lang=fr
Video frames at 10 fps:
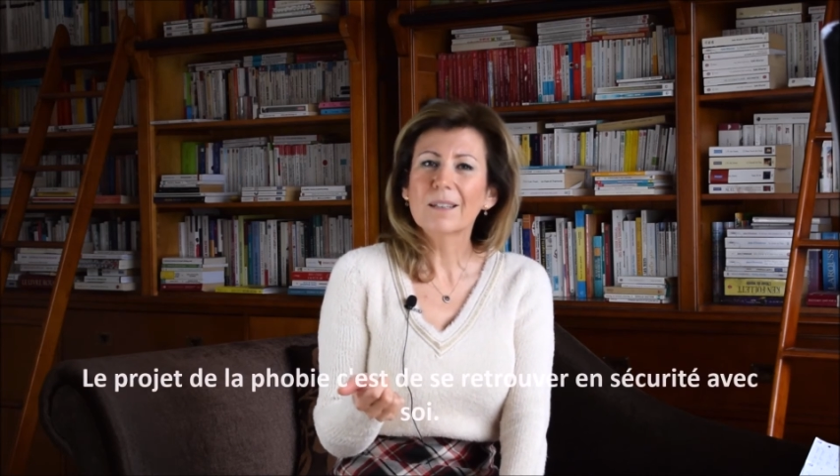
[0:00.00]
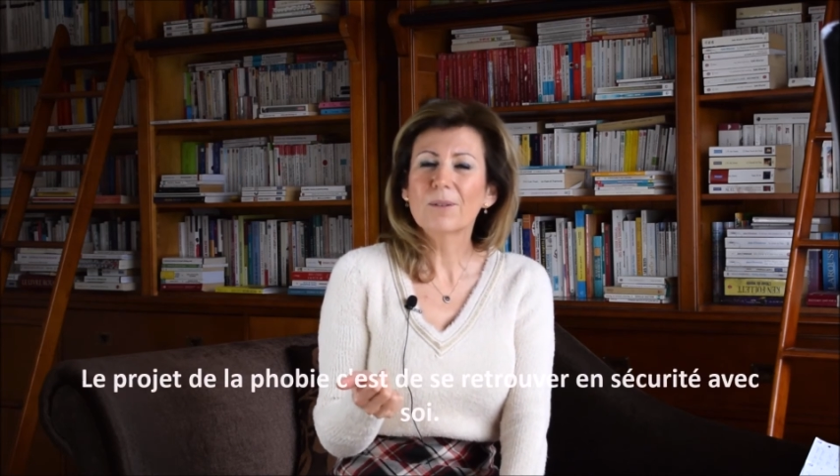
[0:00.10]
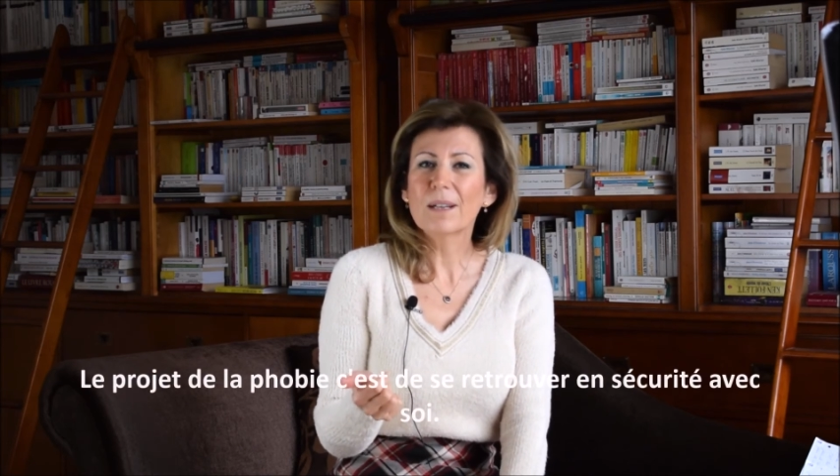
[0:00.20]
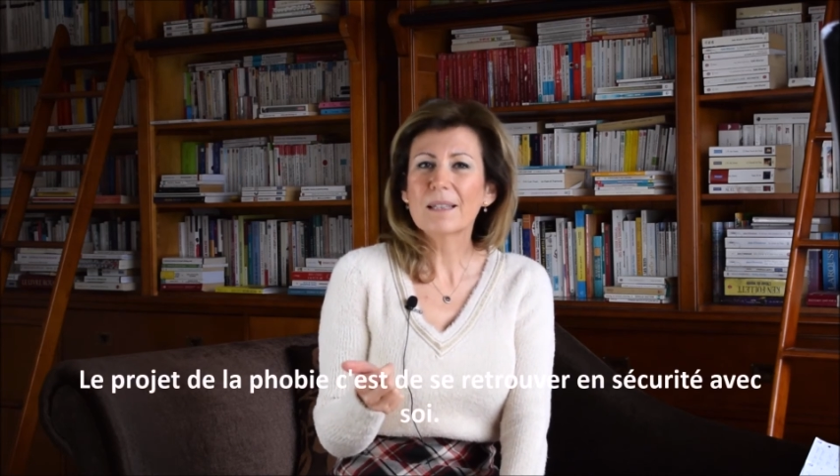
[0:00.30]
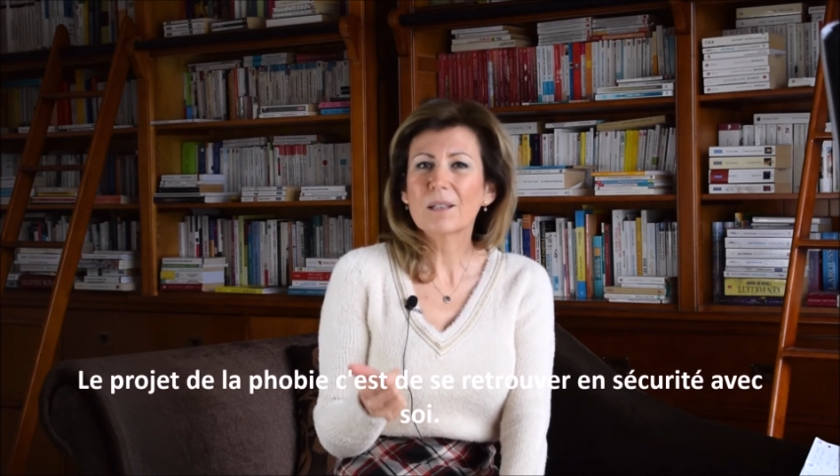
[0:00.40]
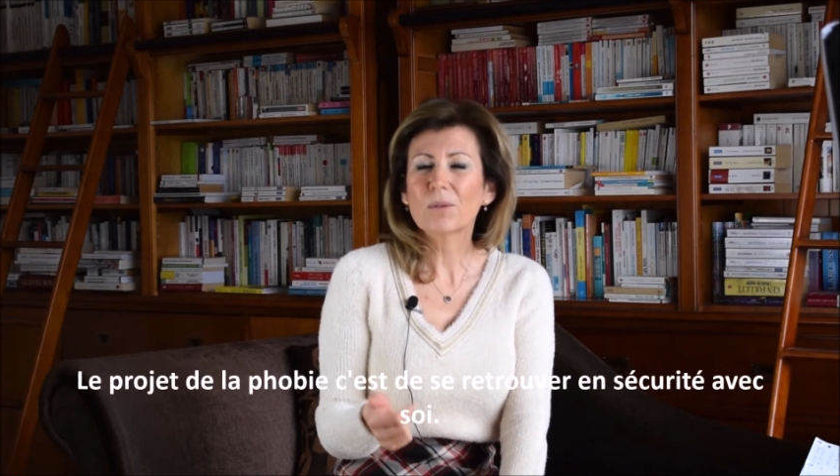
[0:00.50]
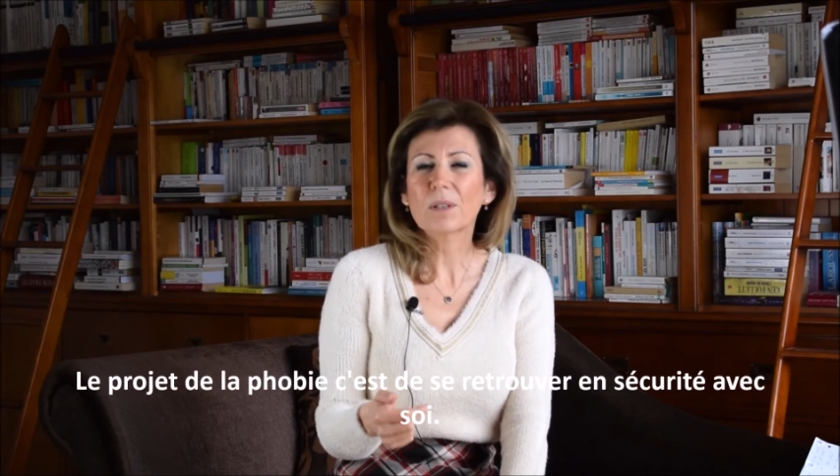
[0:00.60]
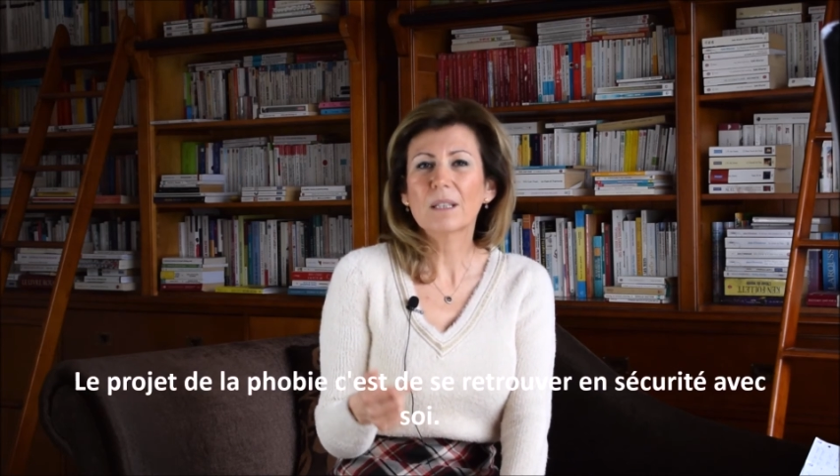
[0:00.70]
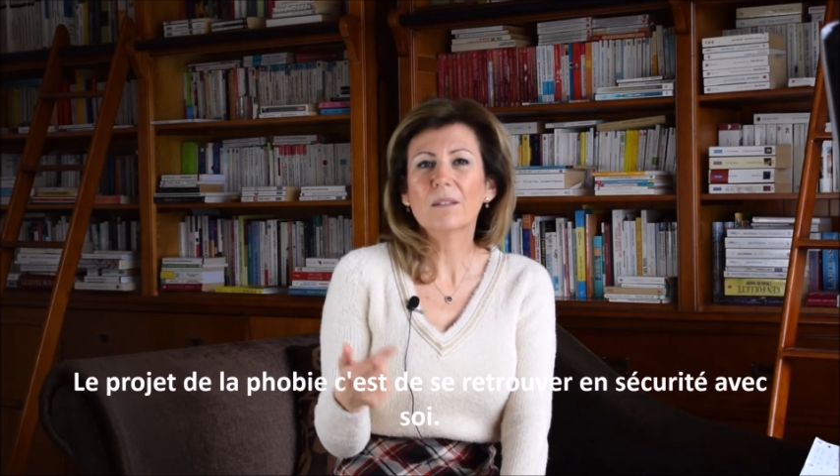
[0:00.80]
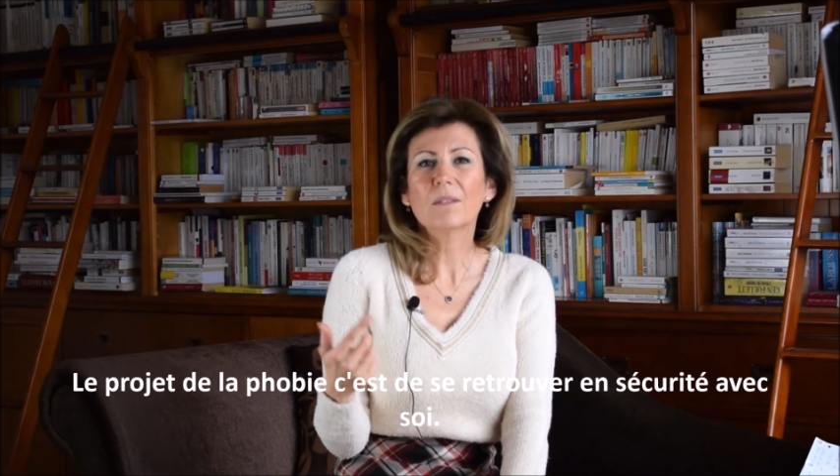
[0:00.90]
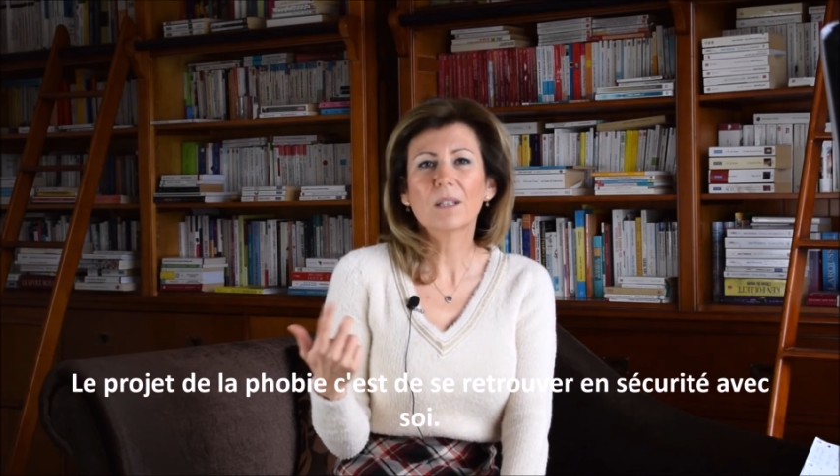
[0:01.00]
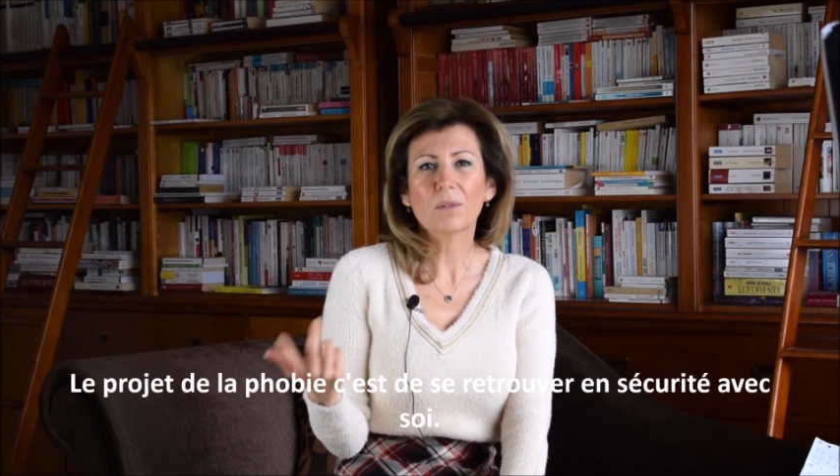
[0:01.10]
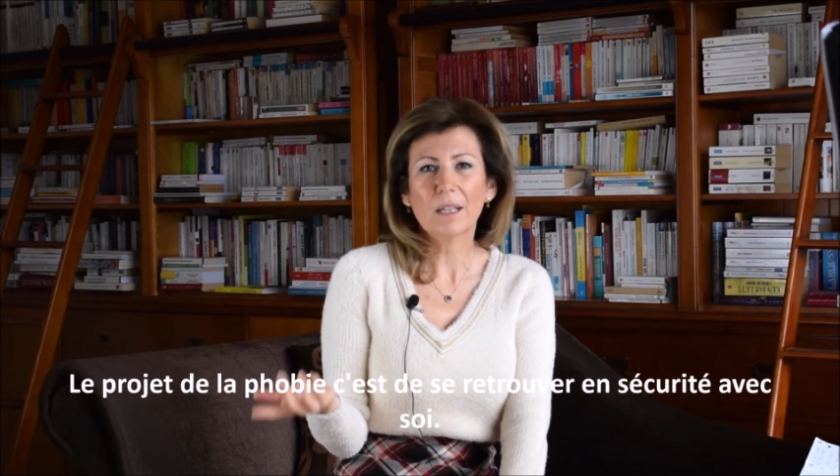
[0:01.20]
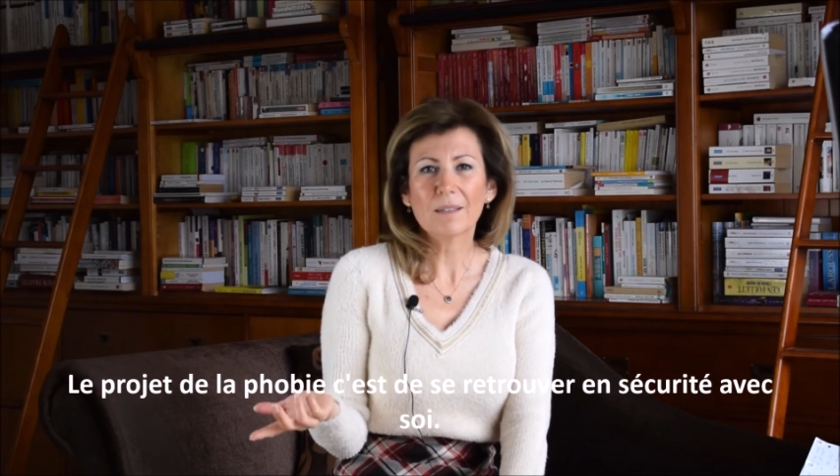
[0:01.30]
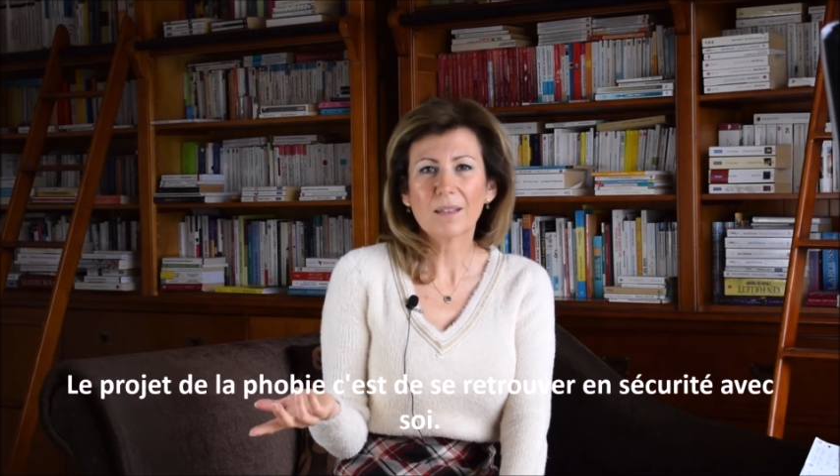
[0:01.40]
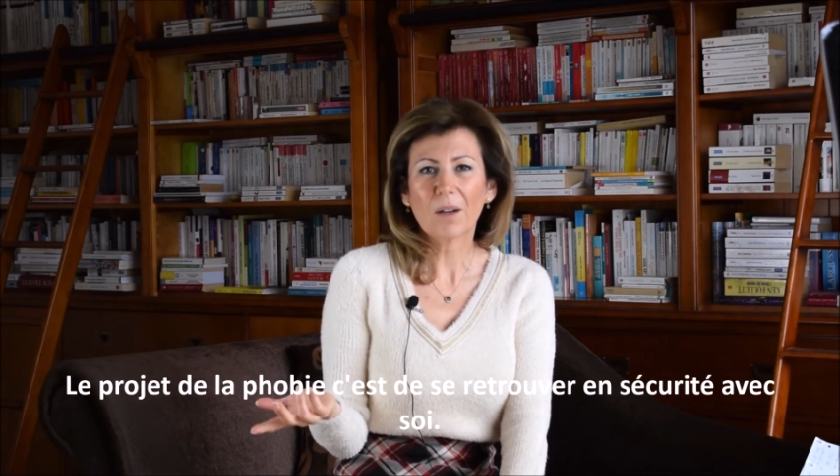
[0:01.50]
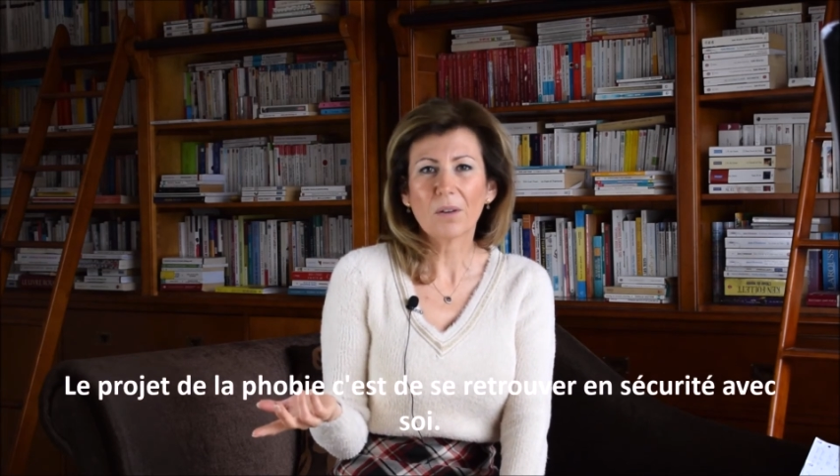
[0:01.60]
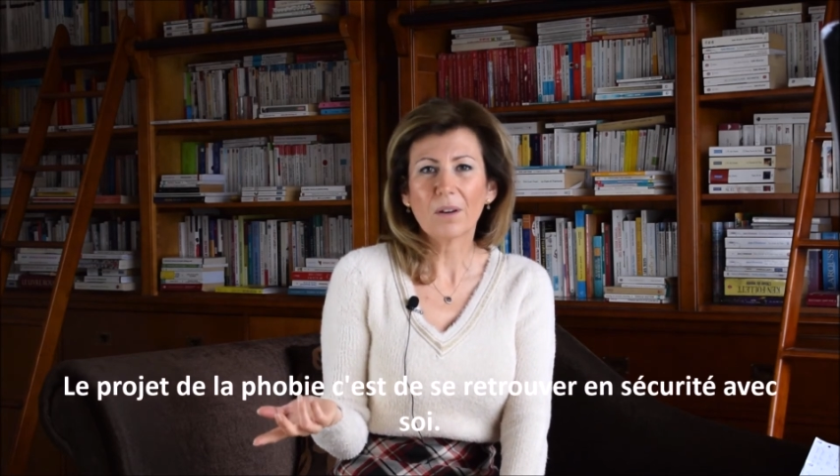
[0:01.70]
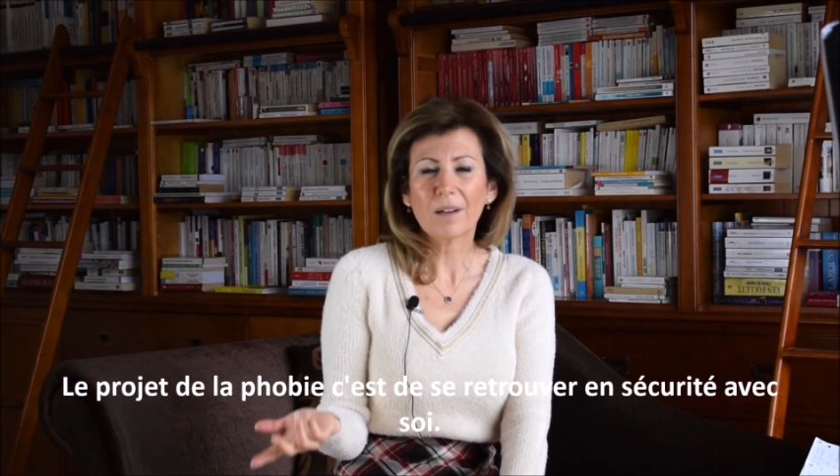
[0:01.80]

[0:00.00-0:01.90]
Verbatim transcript: que la sécurité vient de l'extérieur.